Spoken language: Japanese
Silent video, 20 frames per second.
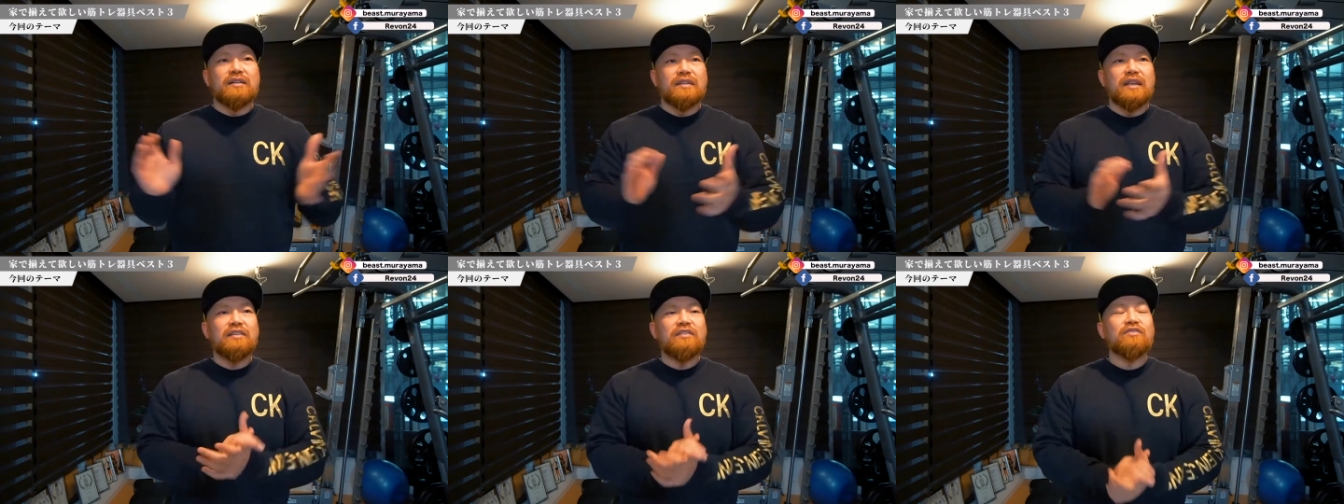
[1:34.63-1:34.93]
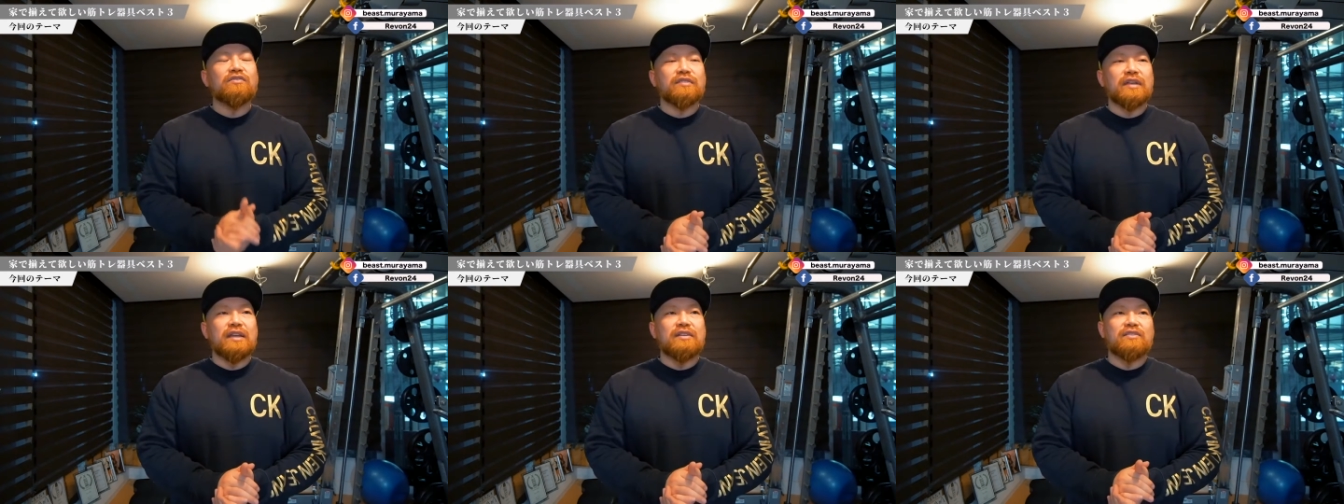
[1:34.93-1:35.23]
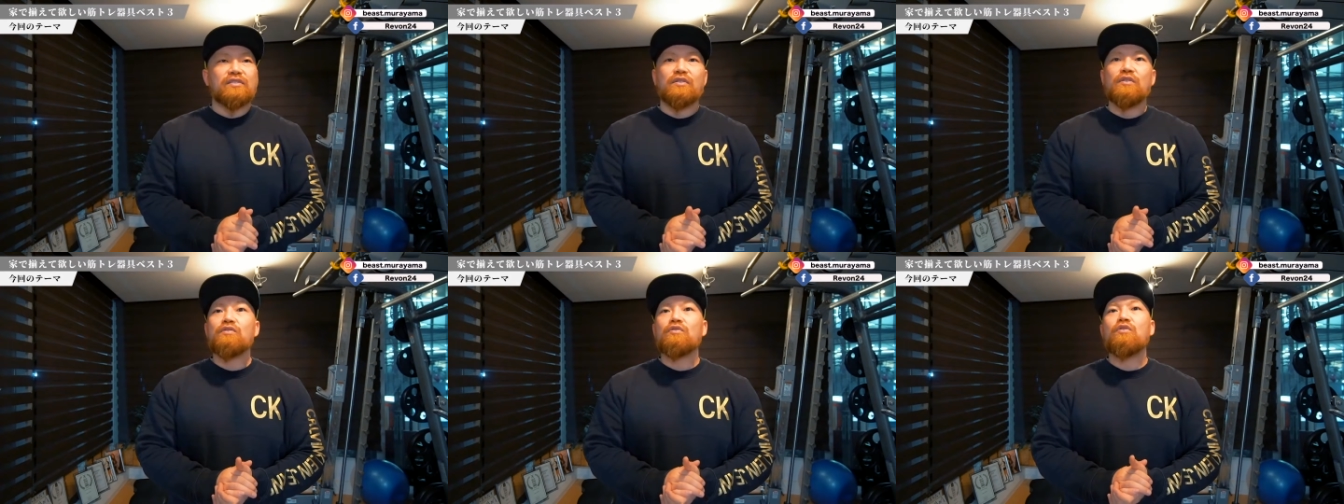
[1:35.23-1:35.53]
ですので、
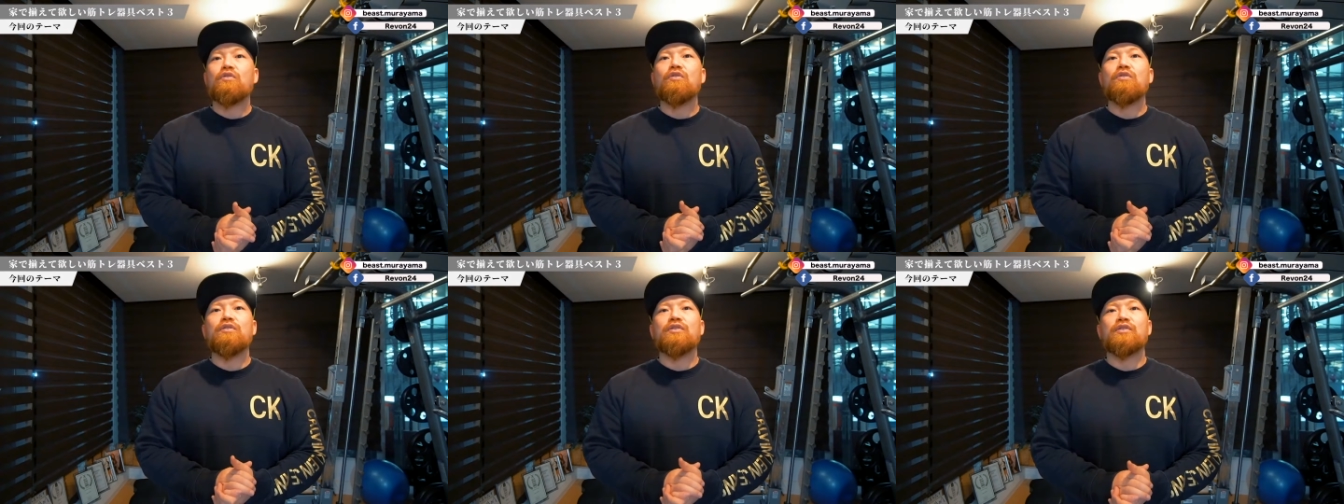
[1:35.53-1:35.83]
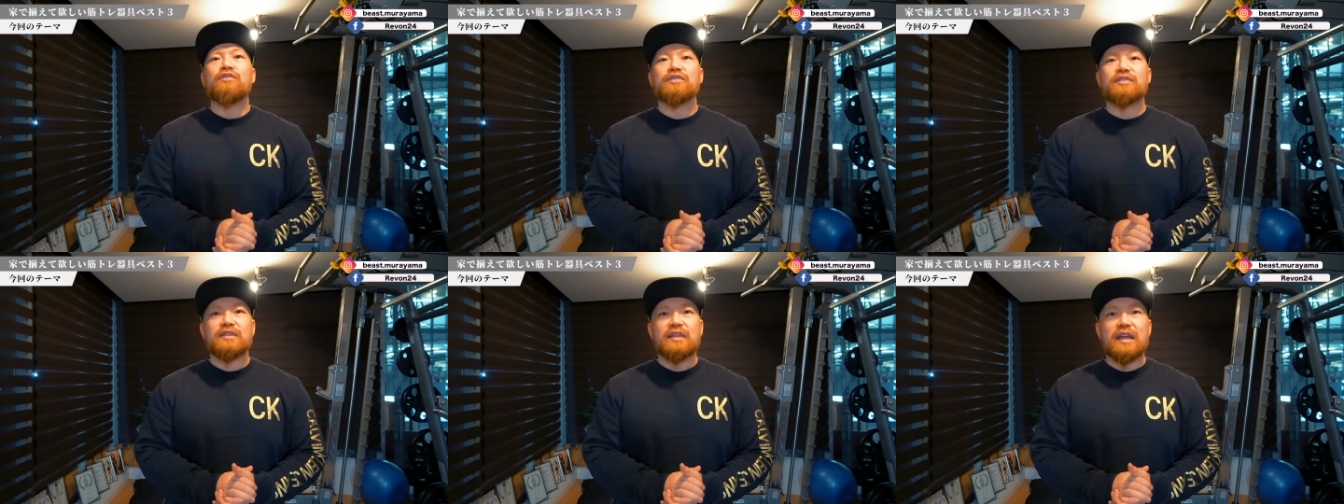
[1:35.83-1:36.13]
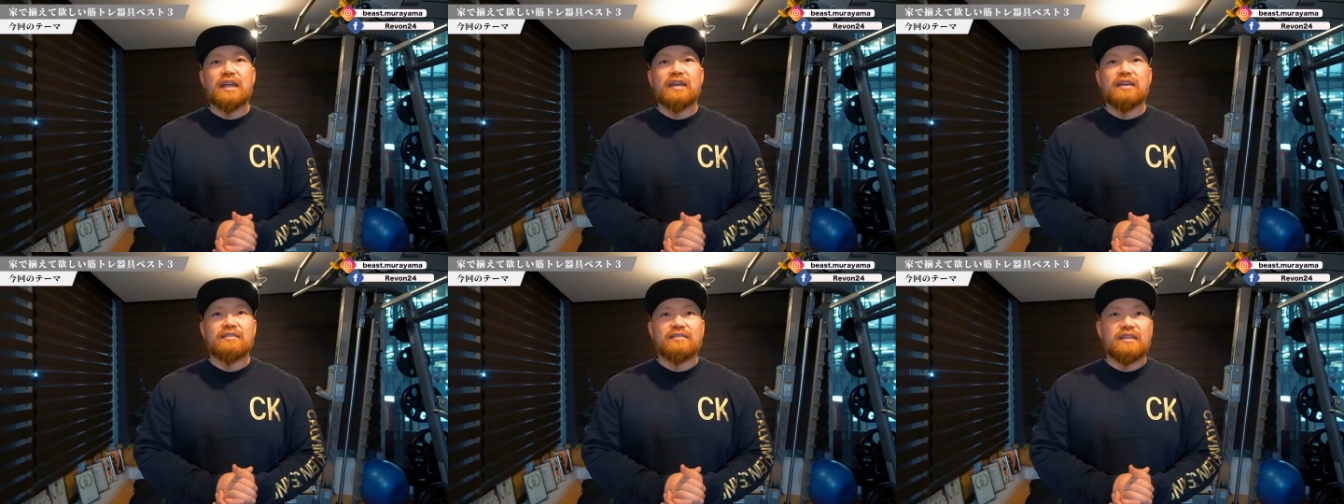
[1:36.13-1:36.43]
それを考慮し
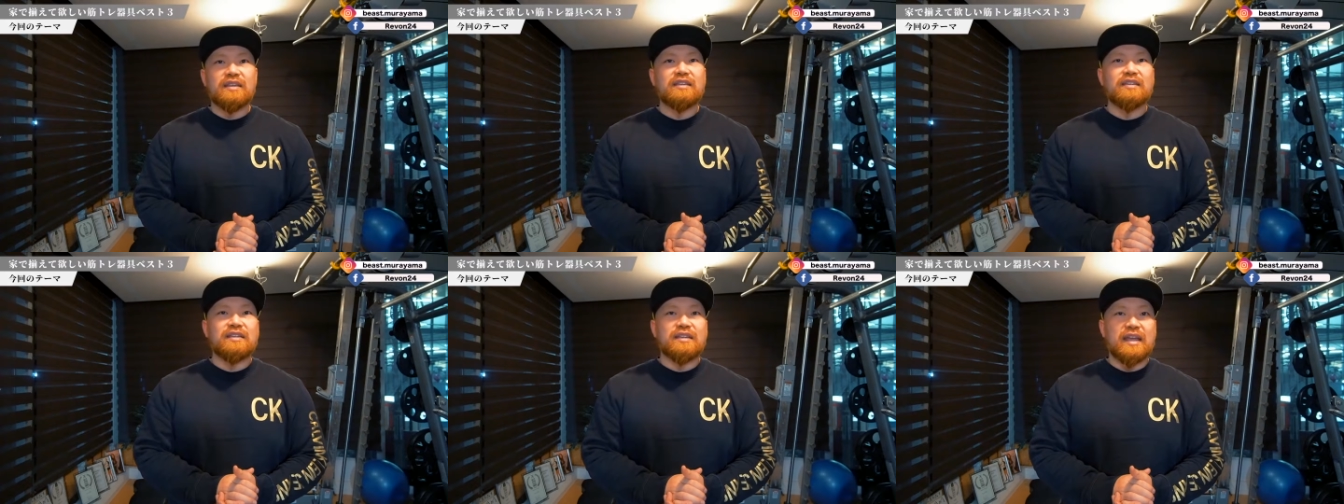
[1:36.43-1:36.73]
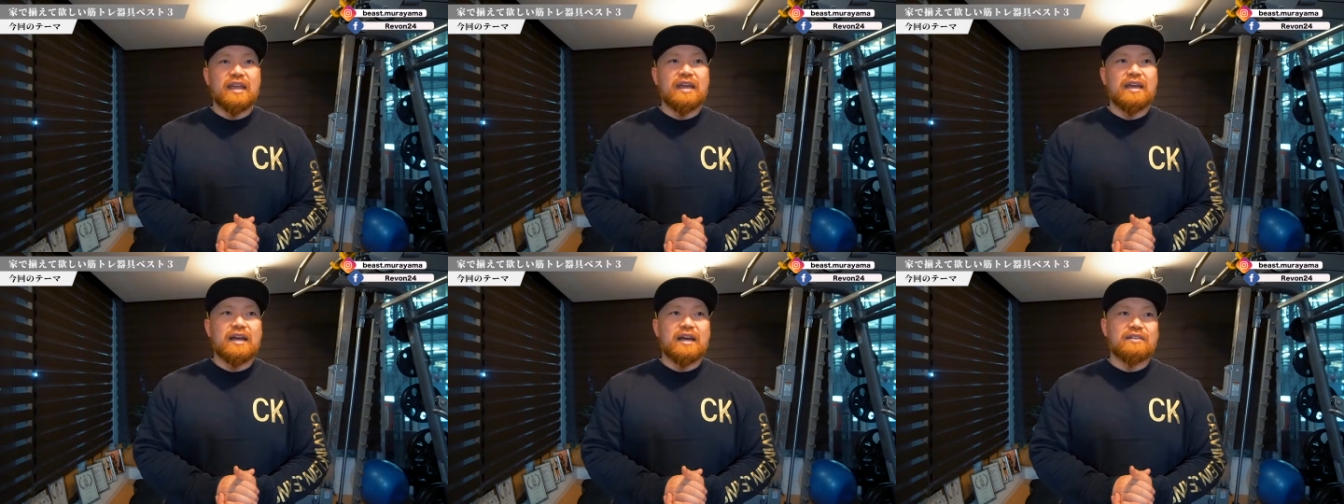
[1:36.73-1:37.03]
て、ぜひね、